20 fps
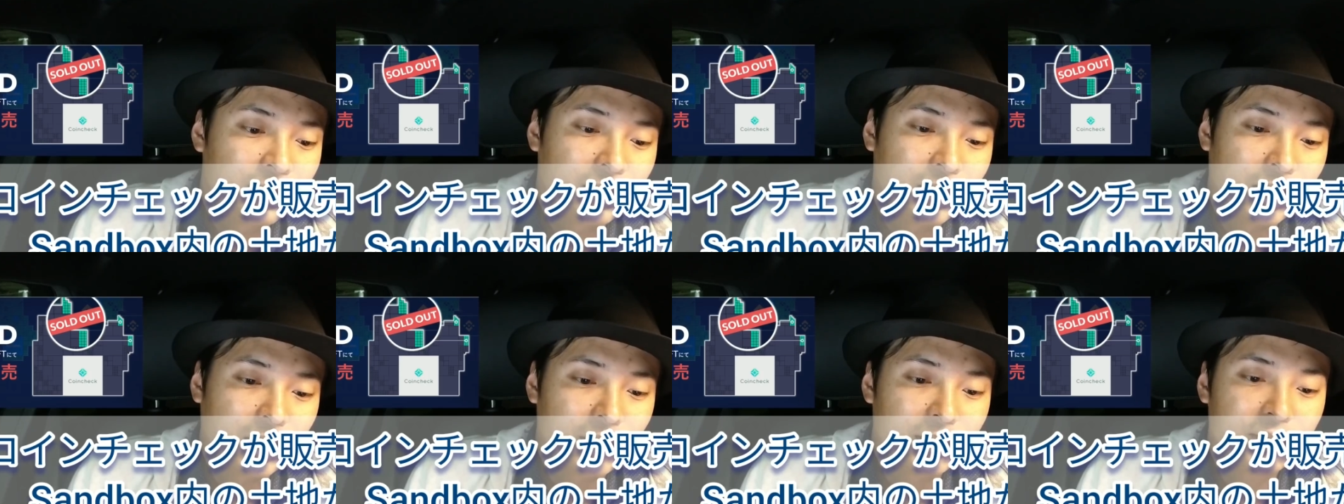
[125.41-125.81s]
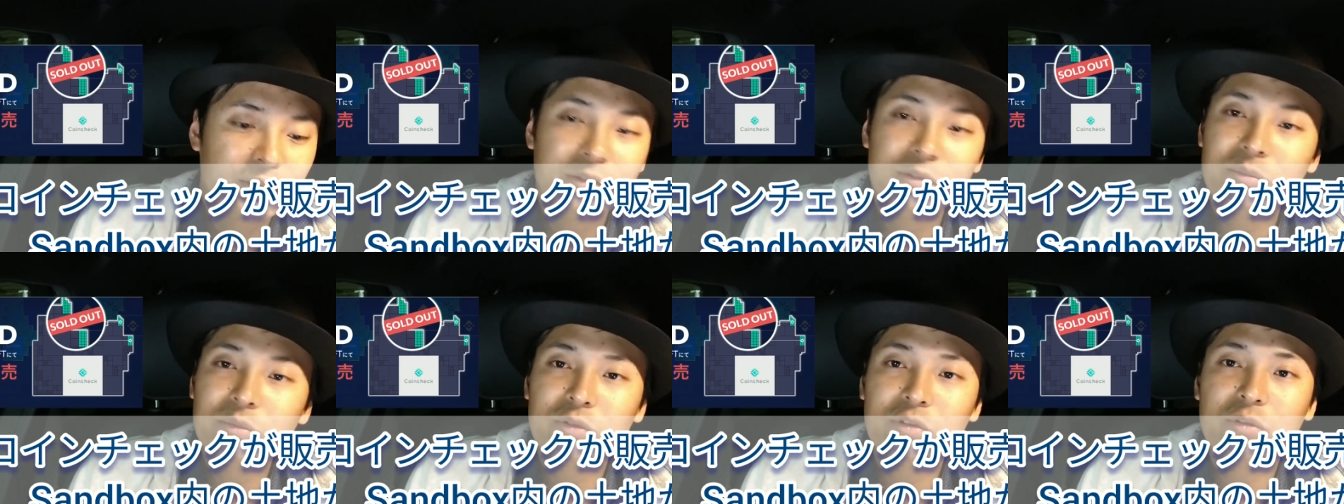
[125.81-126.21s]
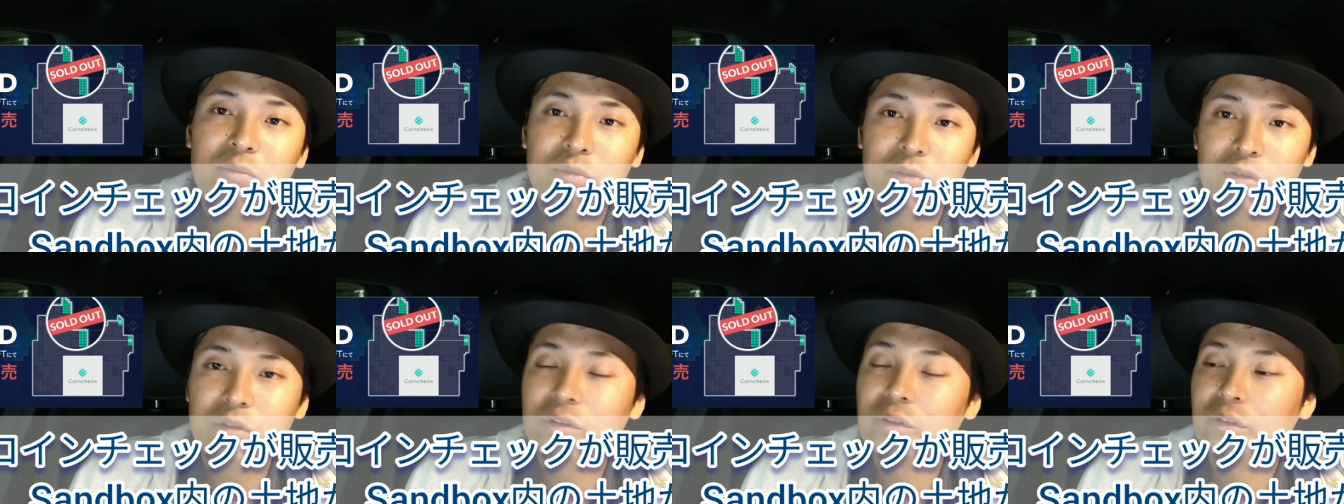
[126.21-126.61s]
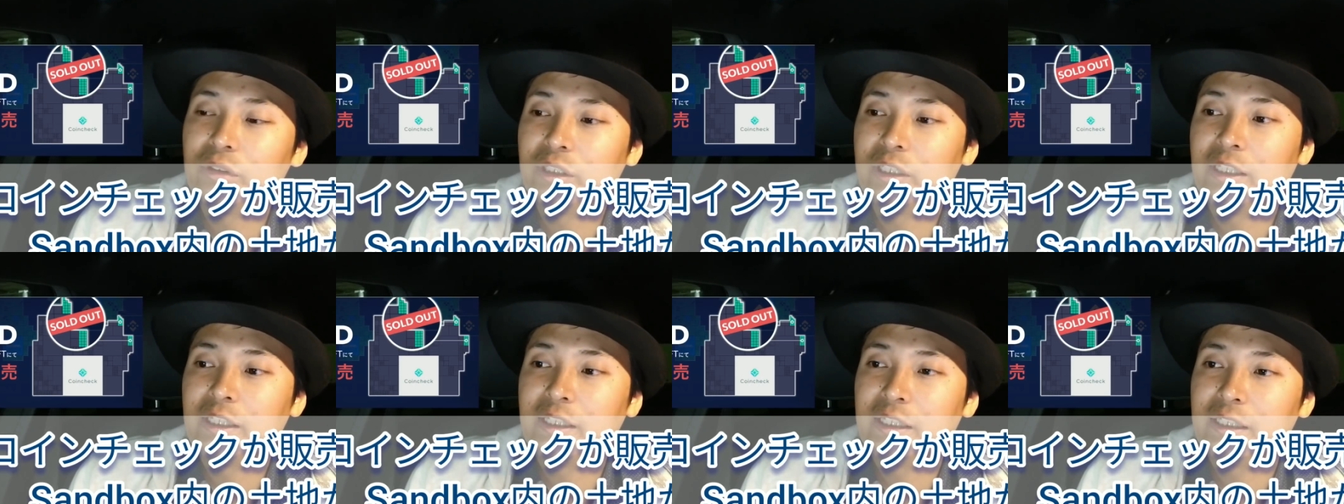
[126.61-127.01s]
ああいうものも、
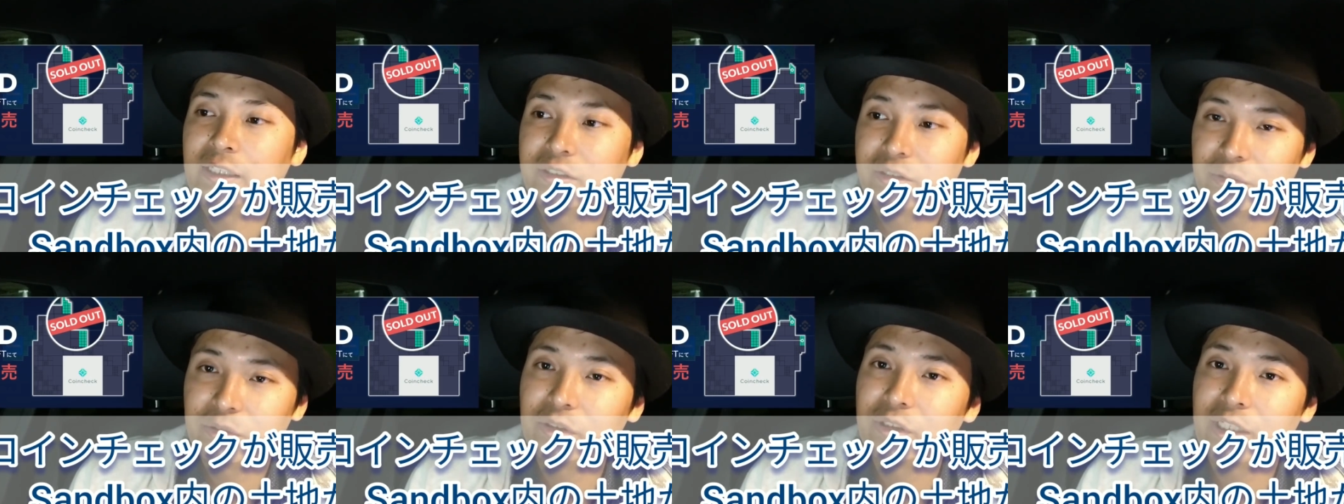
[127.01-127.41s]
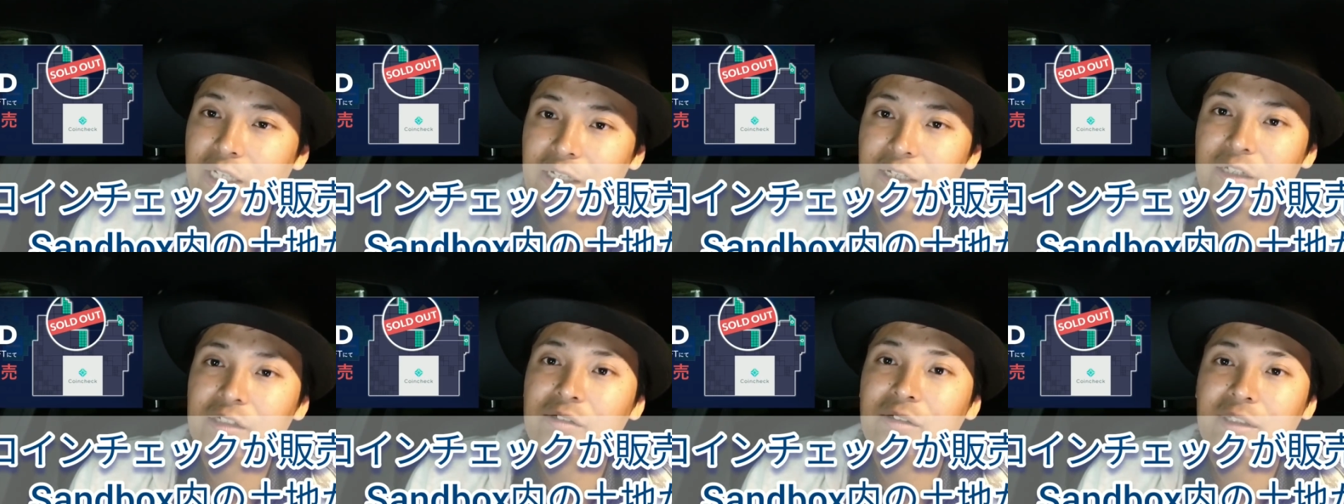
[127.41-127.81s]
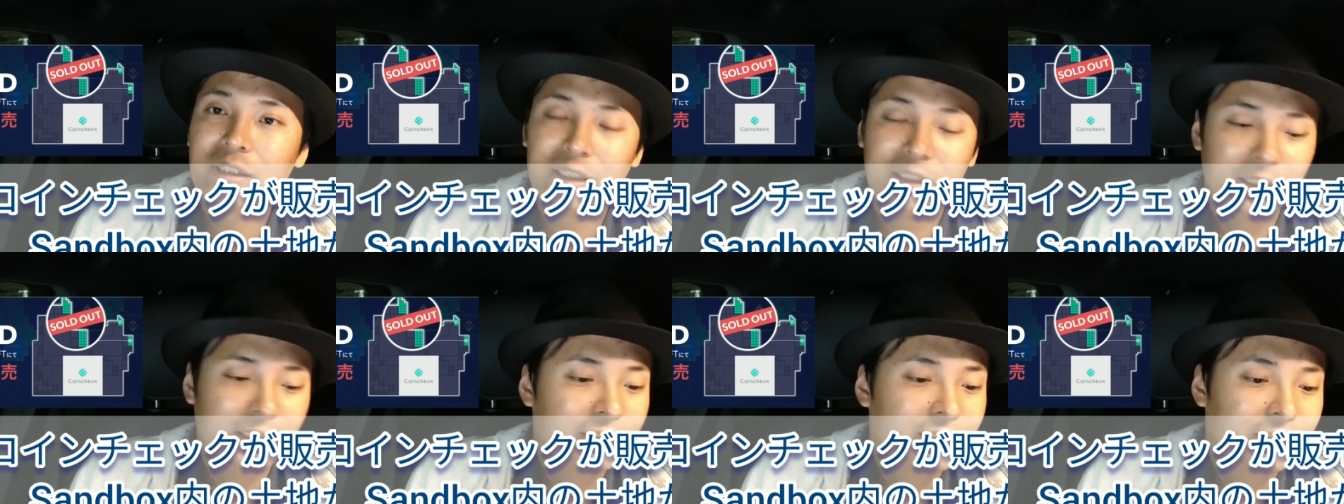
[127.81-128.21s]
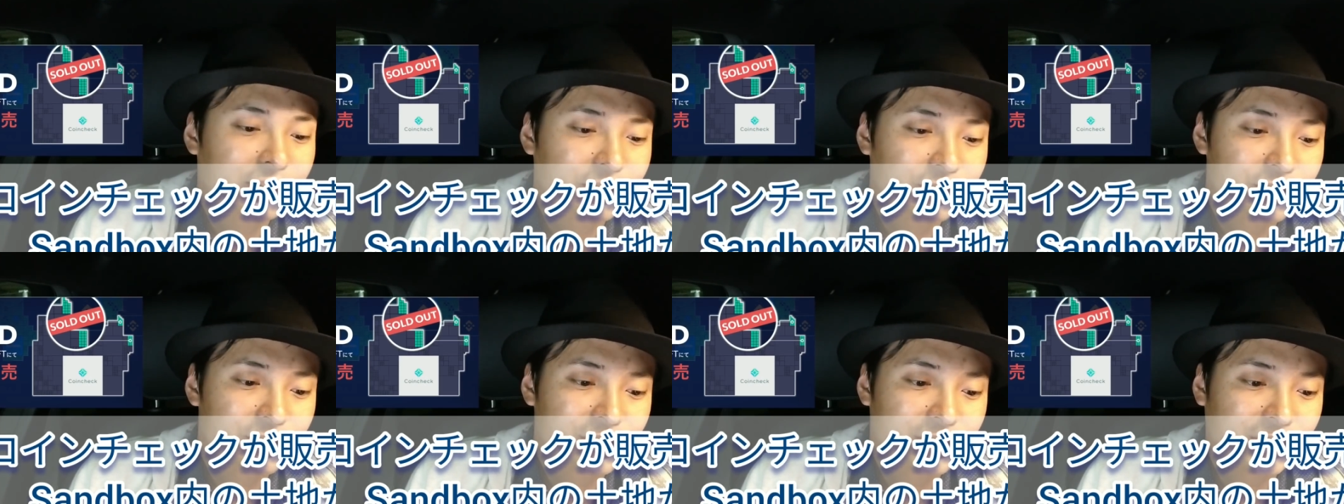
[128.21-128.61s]
えー、すごい価格はね、上がって
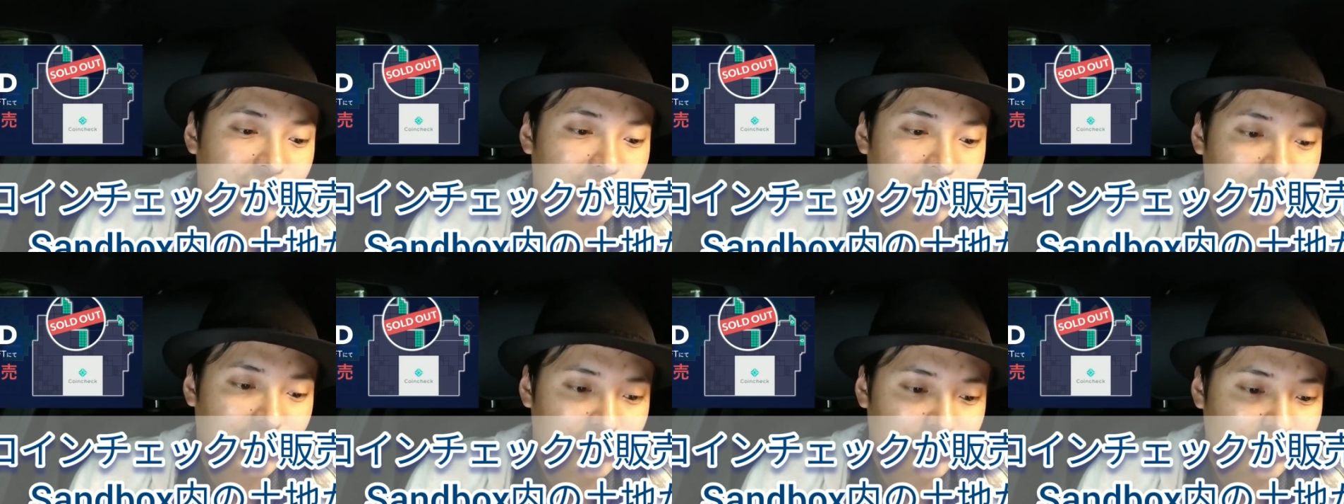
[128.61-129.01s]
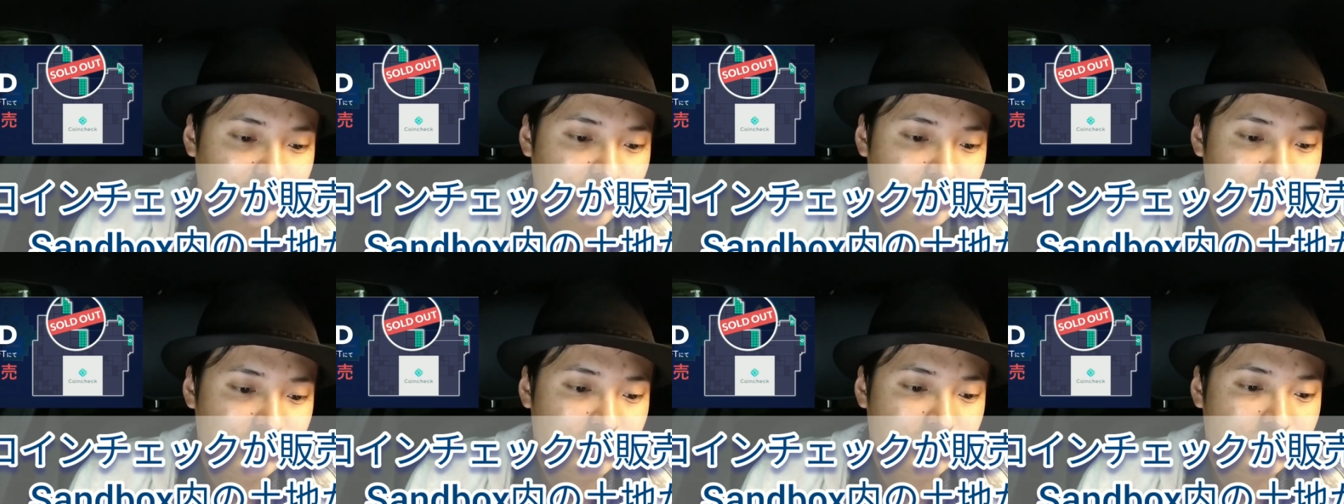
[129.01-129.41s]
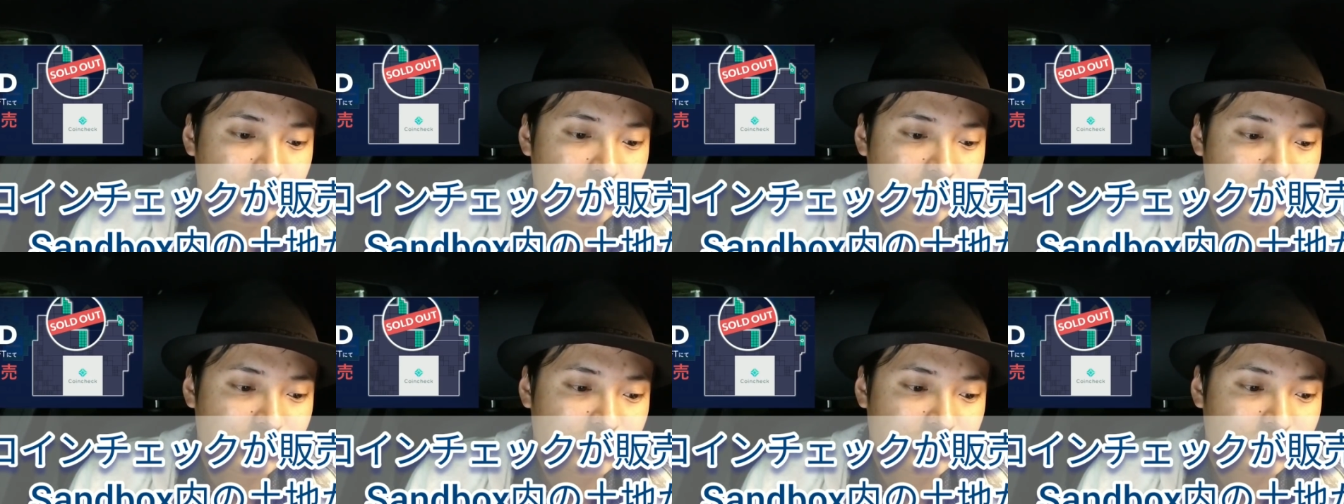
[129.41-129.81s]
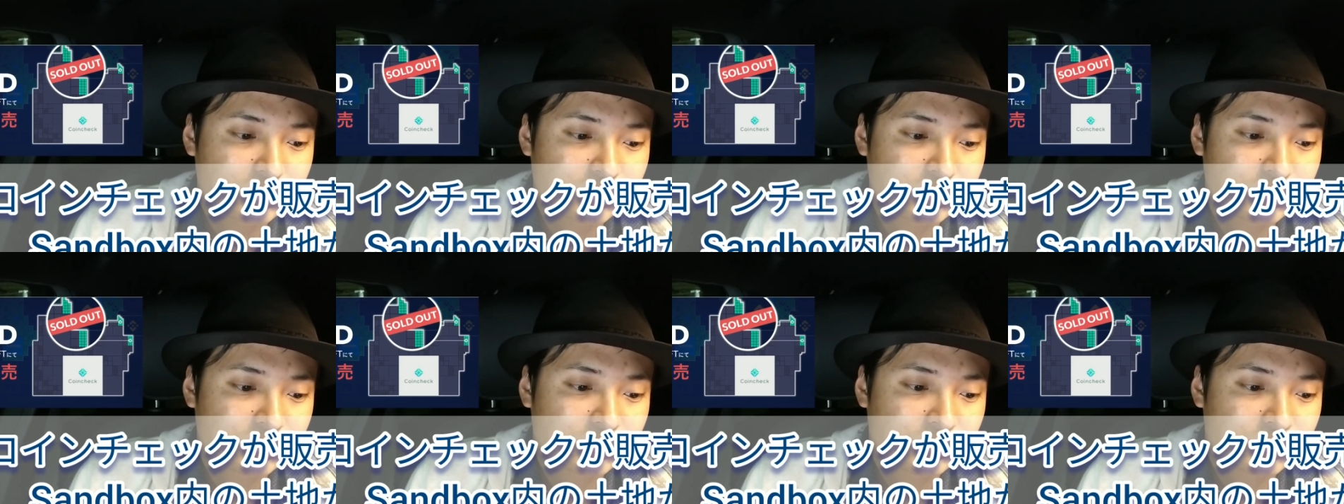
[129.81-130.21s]
くるんじゃないかなと。
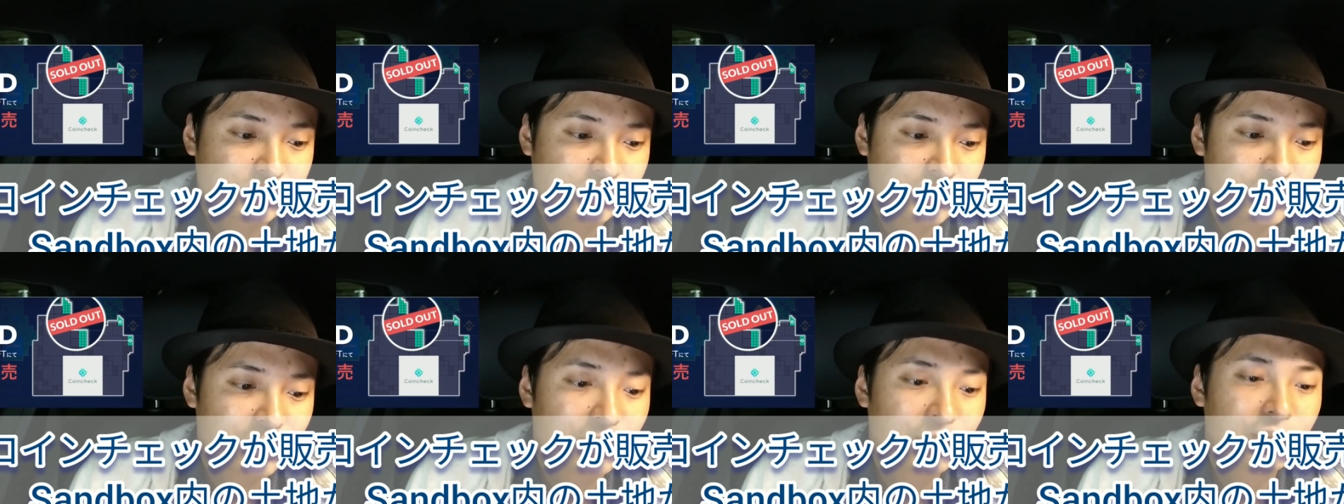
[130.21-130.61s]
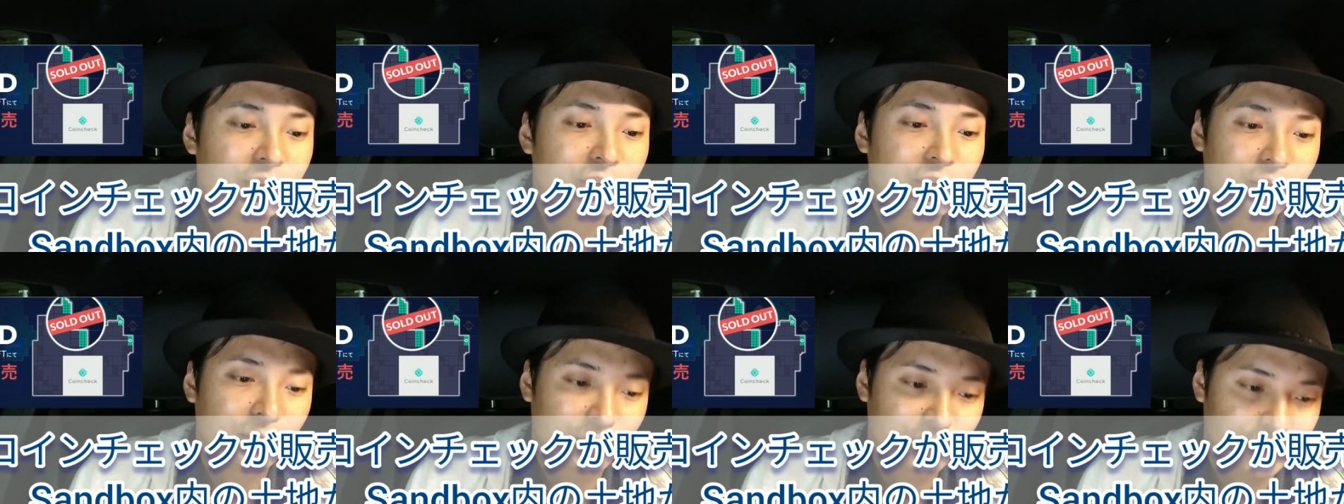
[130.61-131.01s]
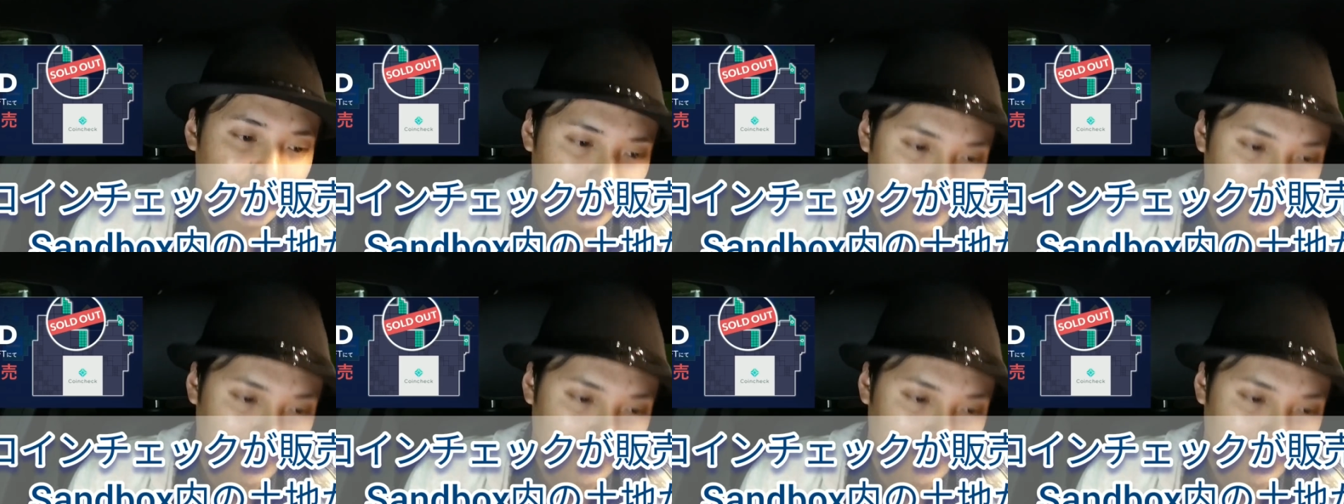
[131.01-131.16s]
まあ、そういうふうに思って